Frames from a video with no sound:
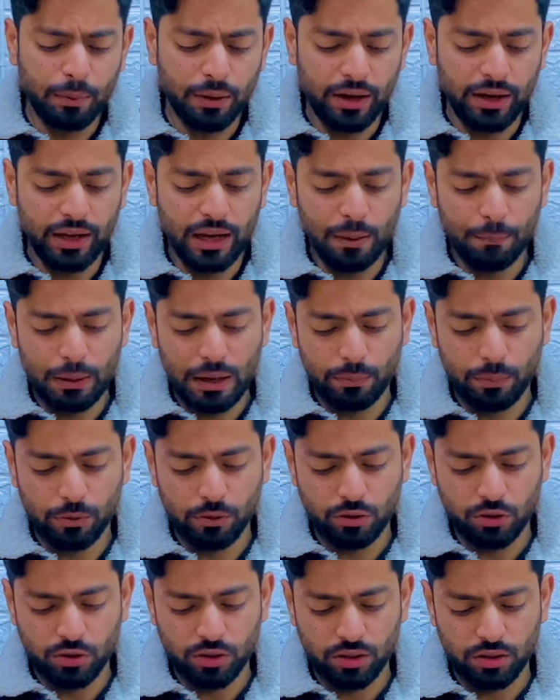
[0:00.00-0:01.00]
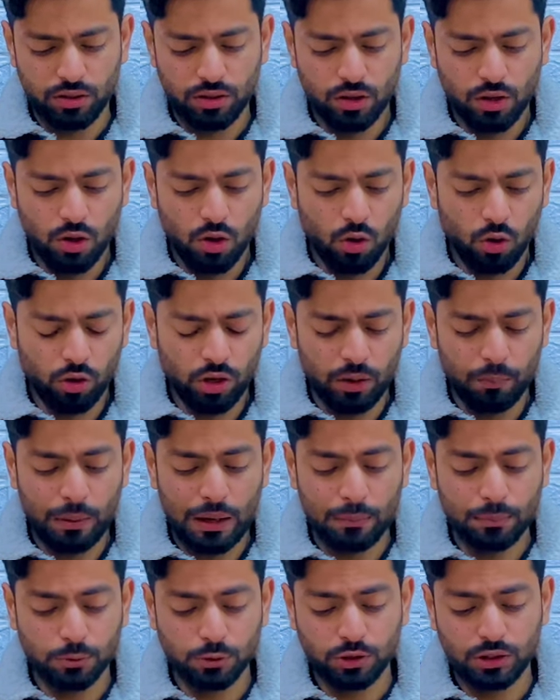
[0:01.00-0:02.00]
पढ़नी है प्रेपोजिशन और इन
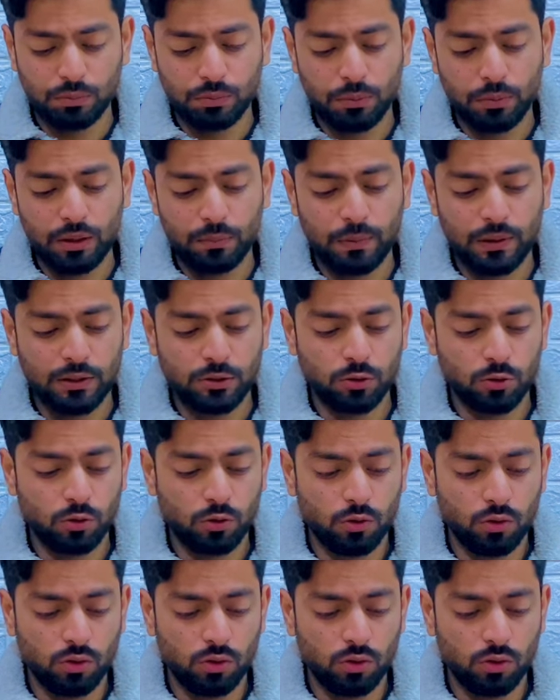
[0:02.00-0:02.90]
प्रेपोजिशन में मेरे पास जो